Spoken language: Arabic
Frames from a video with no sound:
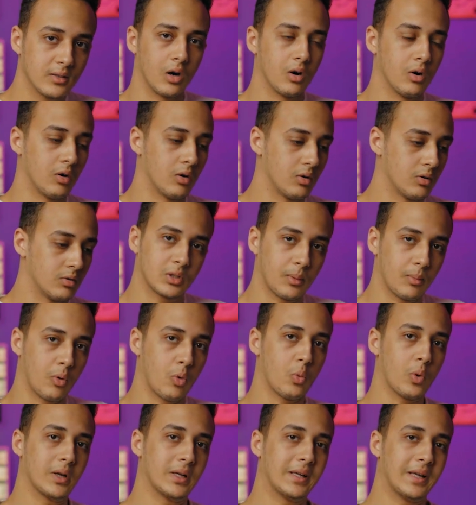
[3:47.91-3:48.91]
اه طب
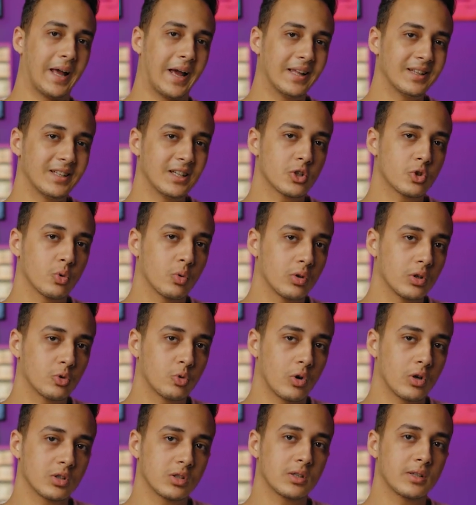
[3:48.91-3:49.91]
هو الالحاد ايه
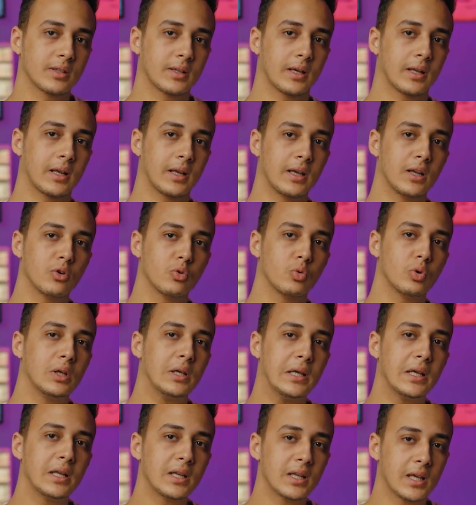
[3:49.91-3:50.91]
شغلته اصلا غير انه
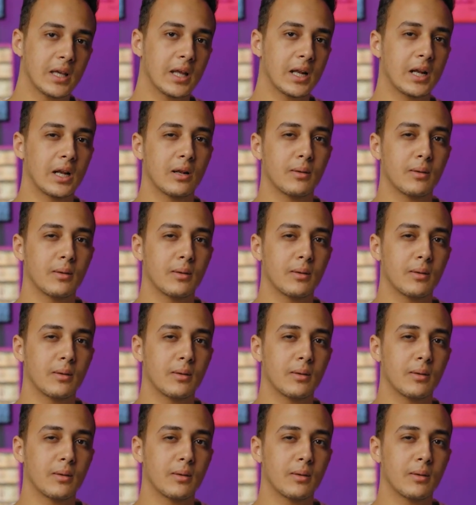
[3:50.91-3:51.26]
ينكر